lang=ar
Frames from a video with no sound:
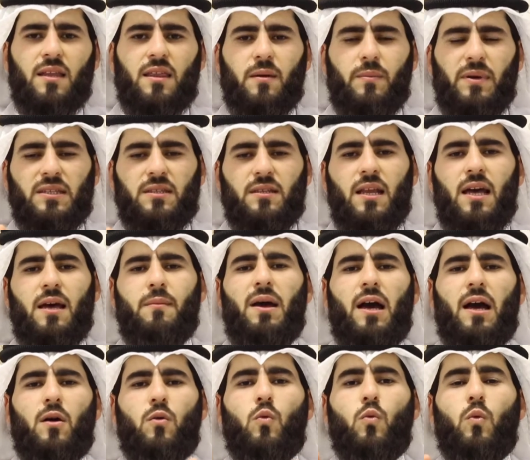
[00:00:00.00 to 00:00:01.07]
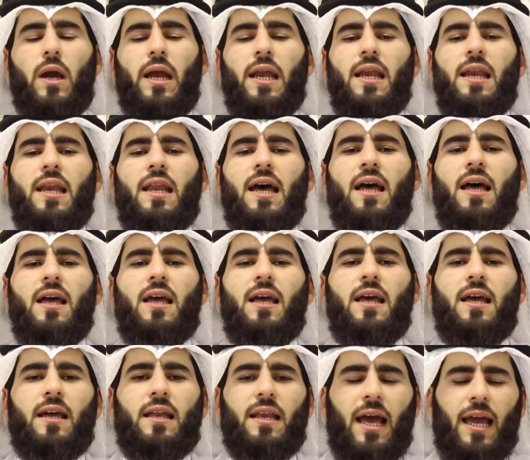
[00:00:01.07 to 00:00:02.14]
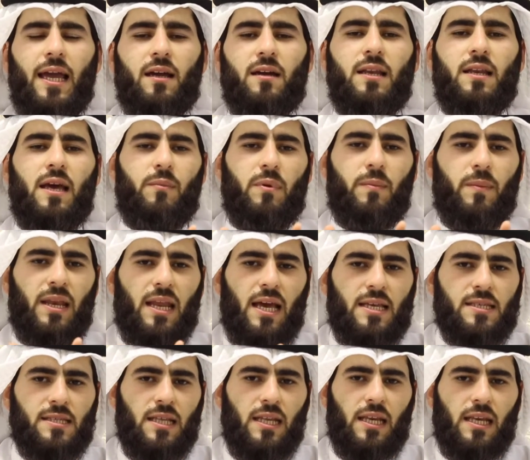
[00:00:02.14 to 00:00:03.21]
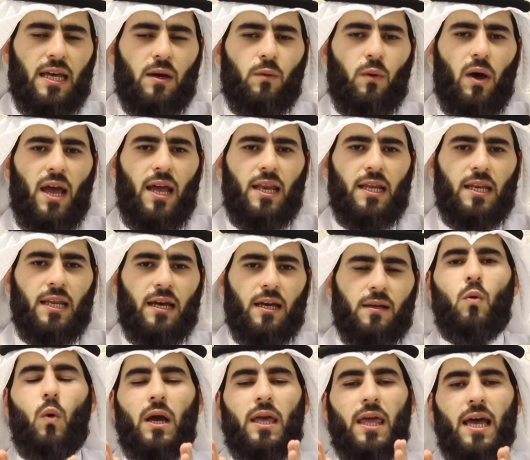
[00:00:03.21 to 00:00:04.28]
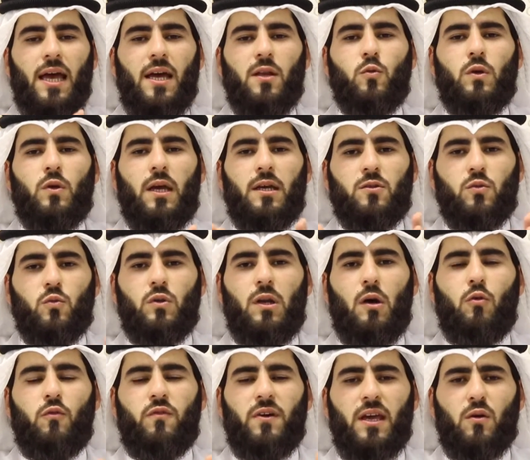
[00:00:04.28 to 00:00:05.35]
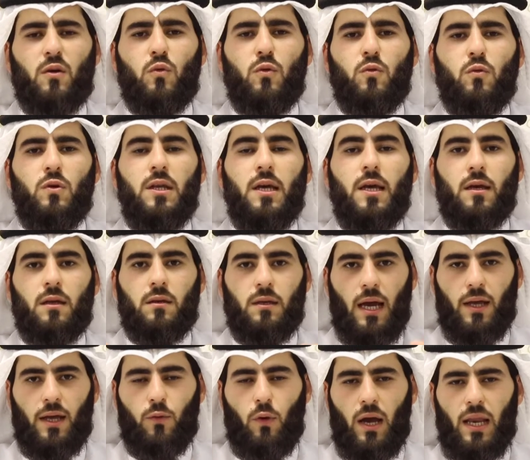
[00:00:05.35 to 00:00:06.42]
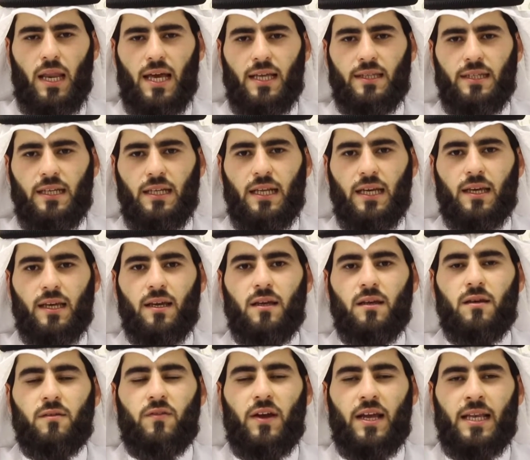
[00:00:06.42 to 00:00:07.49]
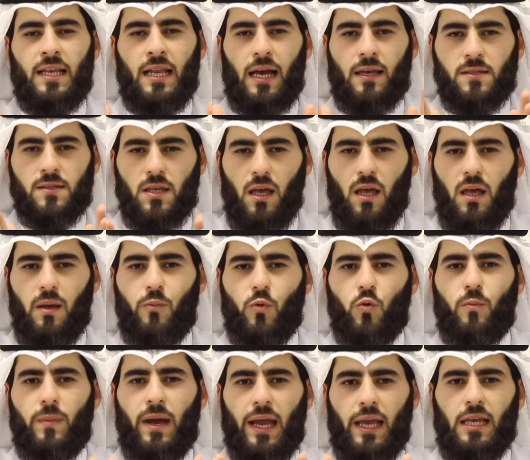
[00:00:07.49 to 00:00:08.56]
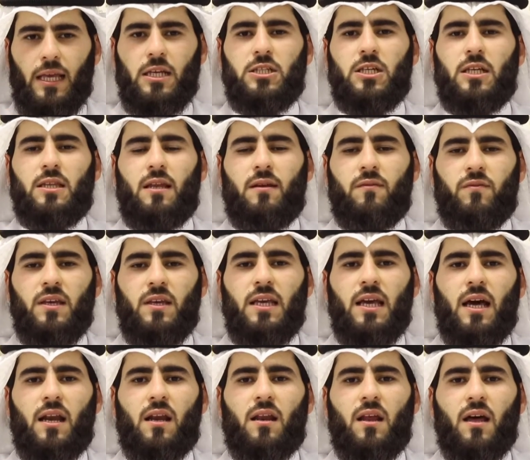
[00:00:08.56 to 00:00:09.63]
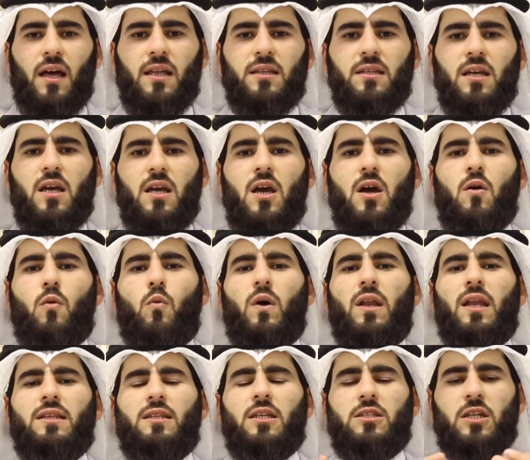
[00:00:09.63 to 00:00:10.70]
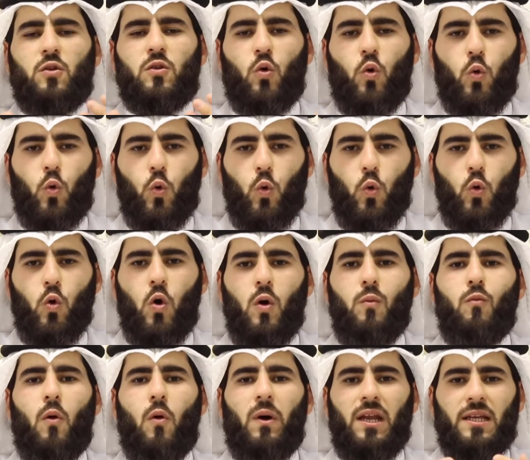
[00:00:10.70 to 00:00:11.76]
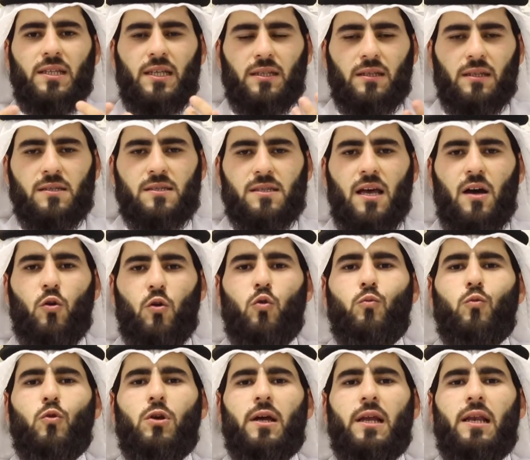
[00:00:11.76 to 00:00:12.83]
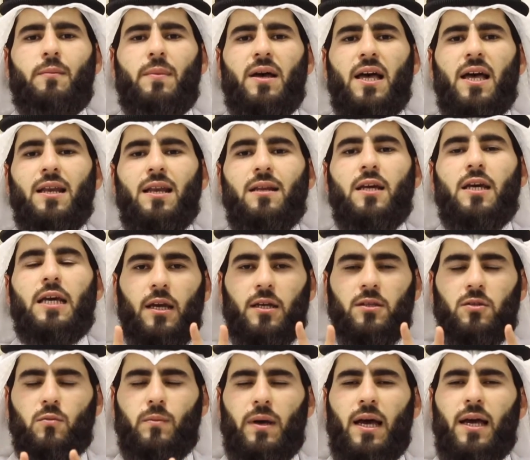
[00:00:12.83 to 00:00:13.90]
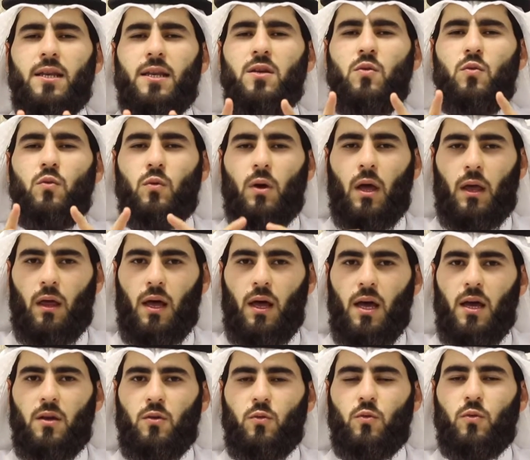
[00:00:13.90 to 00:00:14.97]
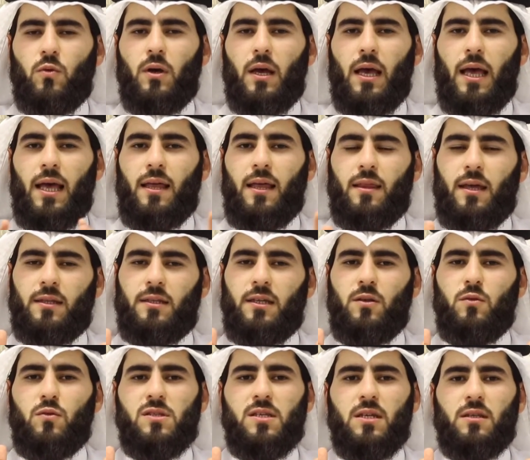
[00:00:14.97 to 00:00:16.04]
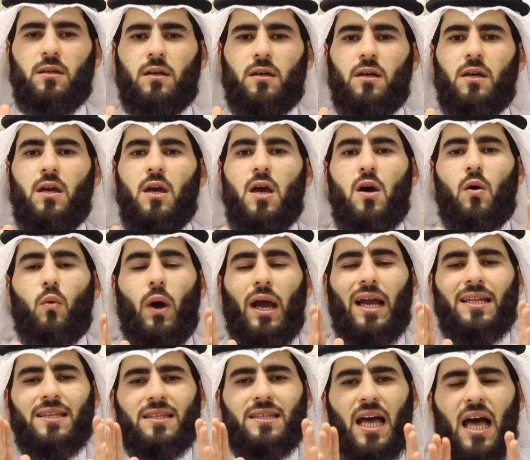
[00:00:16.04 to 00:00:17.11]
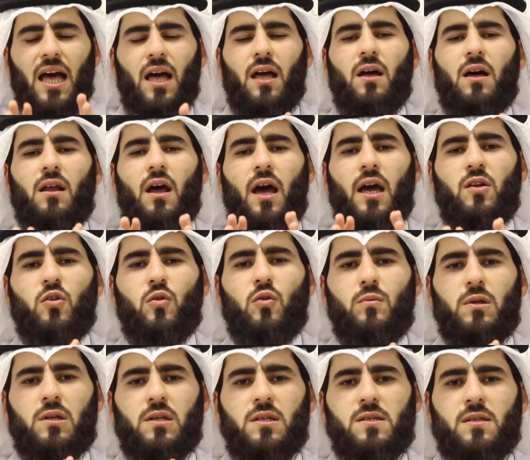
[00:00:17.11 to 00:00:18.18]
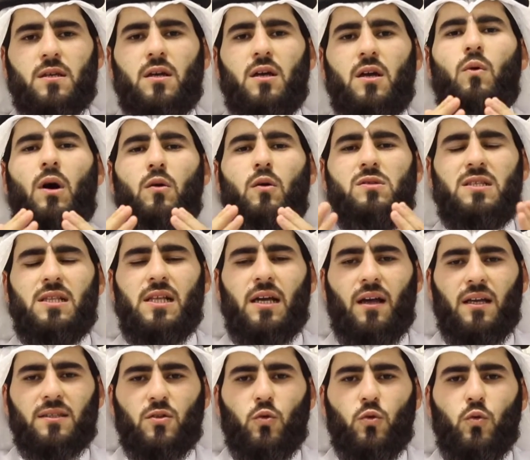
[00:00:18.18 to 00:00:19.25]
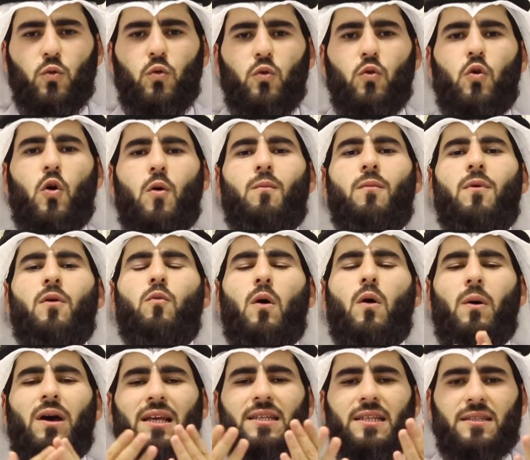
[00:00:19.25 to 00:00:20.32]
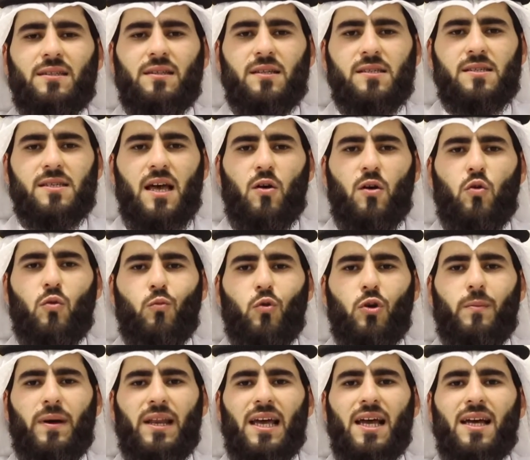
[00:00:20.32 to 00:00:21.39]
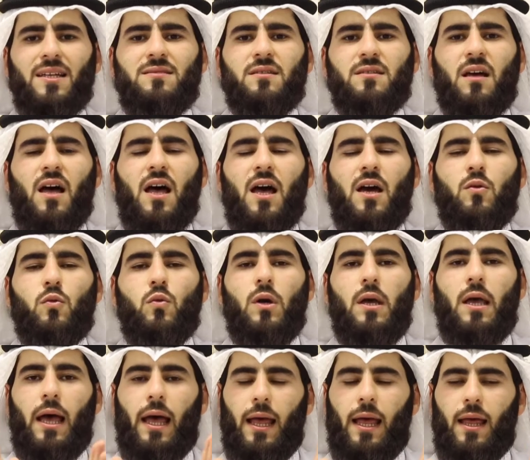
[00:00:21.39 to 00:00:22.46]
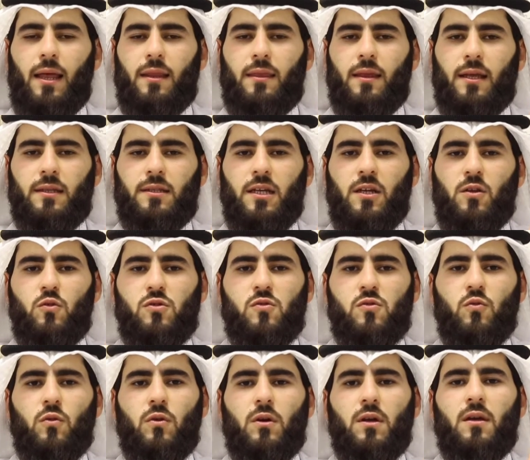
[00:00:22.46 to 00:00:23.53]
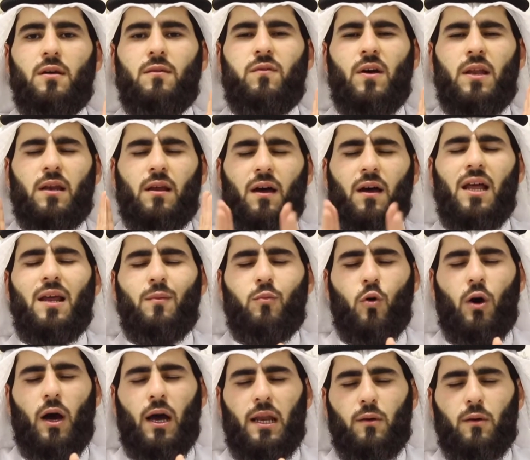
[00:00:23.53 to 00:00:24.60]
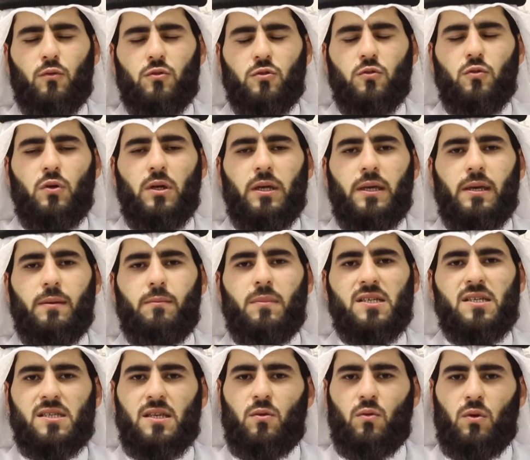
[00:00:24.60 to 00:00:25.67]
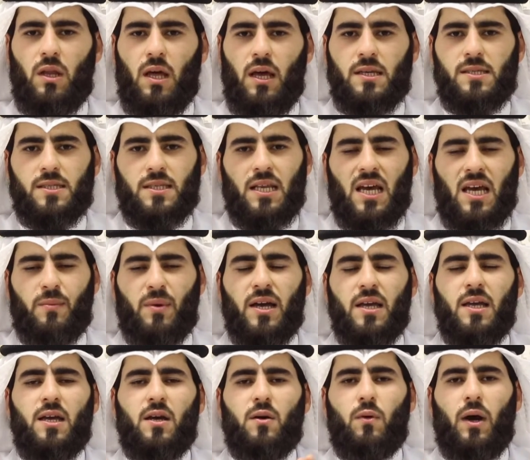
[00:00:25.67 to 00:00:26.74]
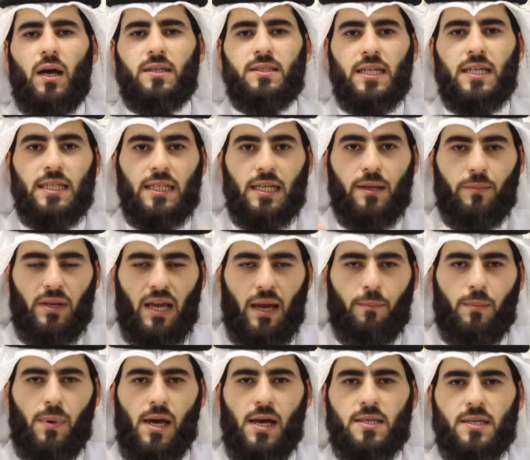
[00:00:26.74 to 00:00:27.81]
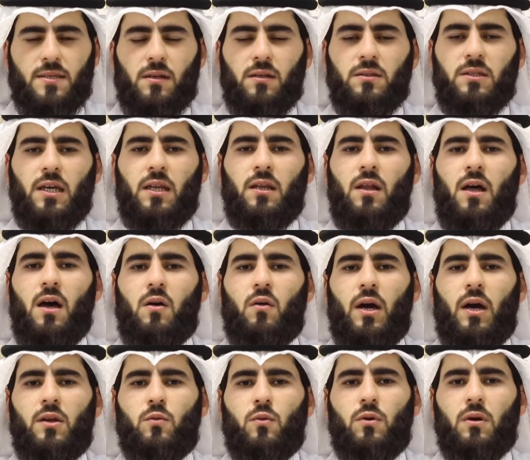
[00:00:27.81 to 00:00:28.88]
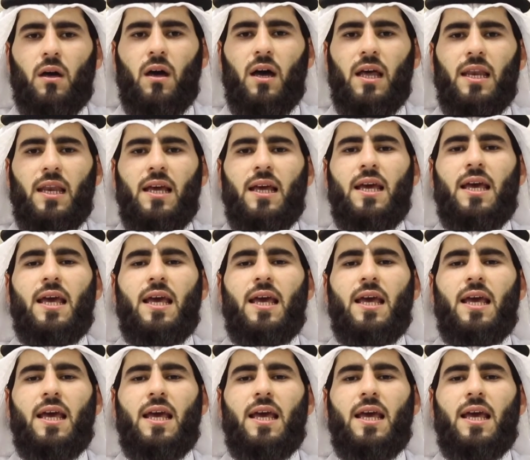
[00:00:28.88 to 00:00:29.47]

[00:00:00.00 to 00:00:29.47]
ثبتنا معه والا لحقنا بمنازلنا واهلنا وكانوا ياتونه فيقولون نحن على دينك فان اصابوا معيشه فيها الرغد ونتجت خيولهم وولدت نساؤهم الغلمان اطمأنوا وقالوا هذا دين صدق وإن تأخر عنهم الرزق وأزلقت خيولهم وولدت نساؤهم البنات قالوا هذا دين سوء فانقلبوا على وجوههم نسأل الله السلامة وعن سيدنا ابن عباس رضي الله عنه قال